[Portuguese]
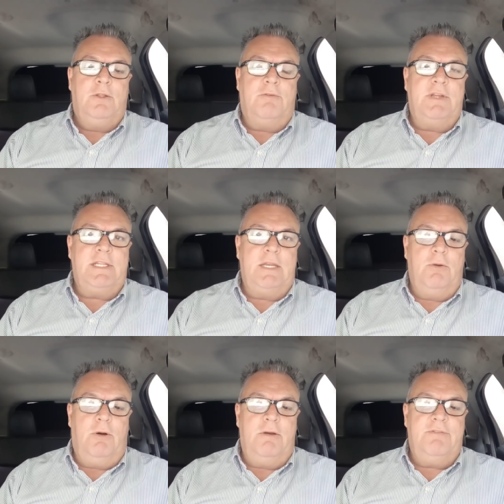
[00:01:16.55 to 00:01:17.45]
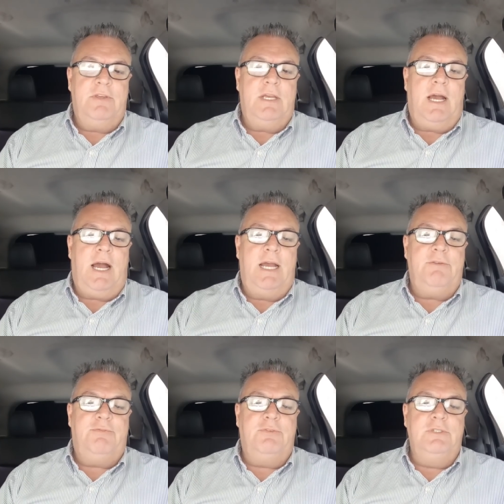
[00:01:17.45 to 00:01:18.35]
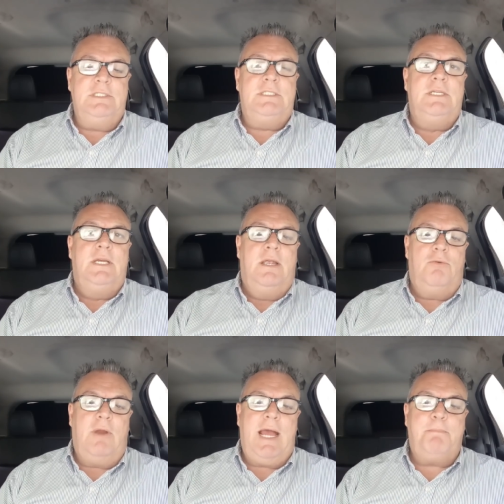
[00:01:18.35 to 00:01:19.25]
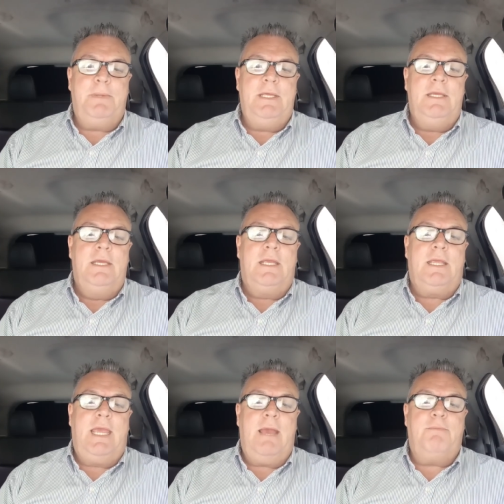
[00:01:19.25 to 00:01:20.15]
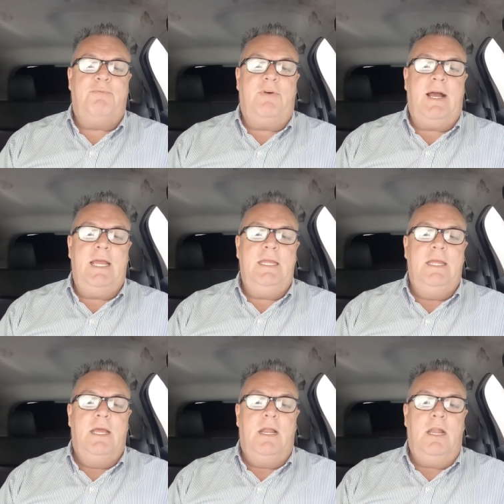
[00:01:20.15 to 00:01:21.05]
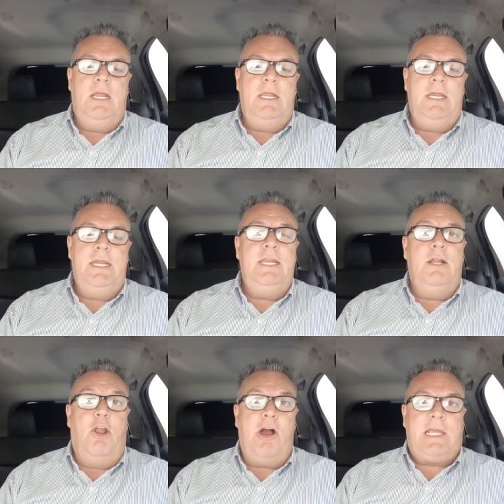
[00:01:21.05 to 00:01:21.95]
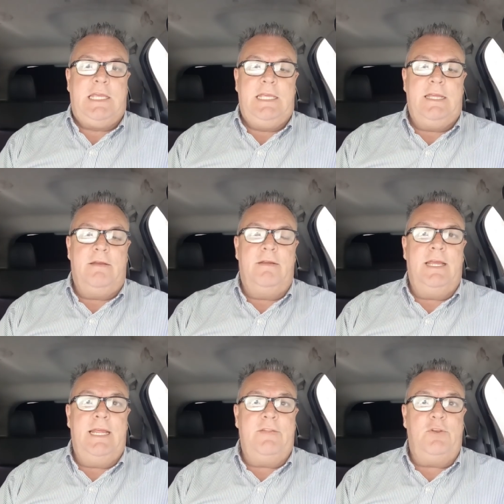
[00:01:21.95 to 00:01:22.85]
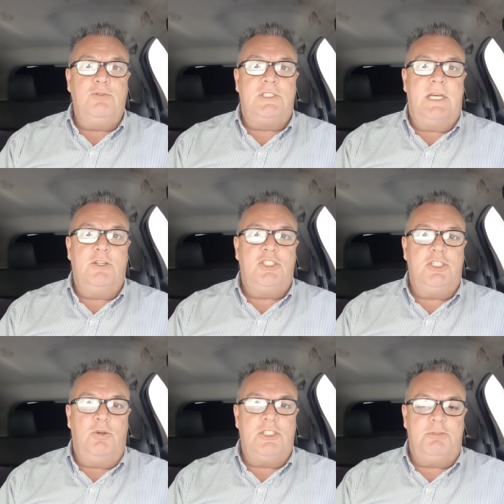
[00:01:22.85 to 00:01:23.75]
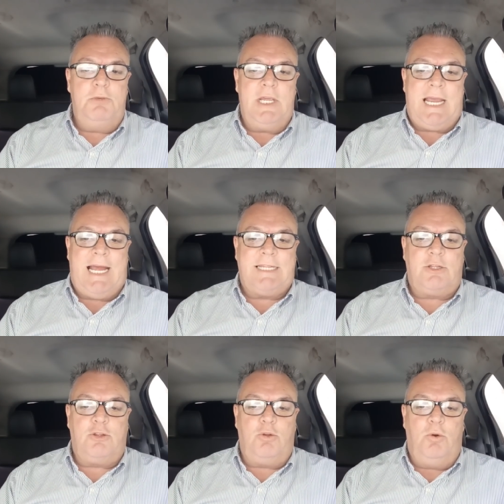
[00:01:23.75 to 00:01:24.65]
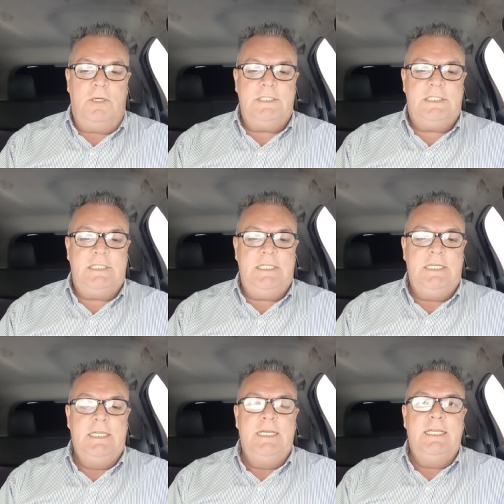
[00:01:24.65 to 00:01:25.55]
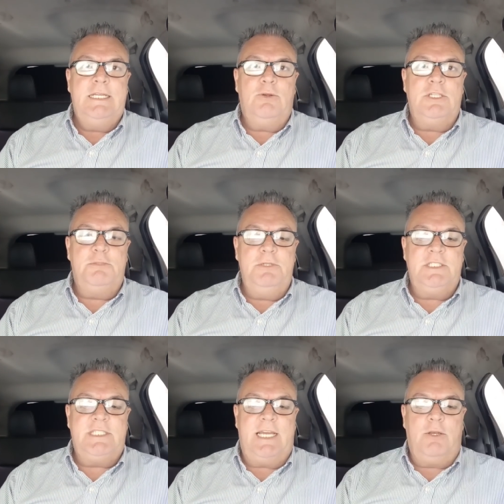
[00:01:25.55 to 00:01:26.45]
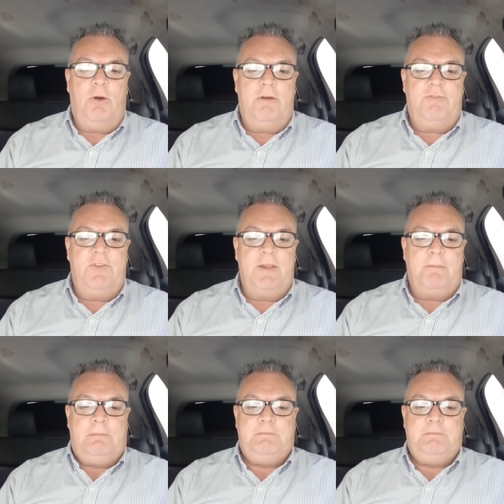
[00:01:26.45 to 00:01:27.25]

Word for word: 99, iFood, Rap, Cabify e Log entre os anos de 2014 e 2019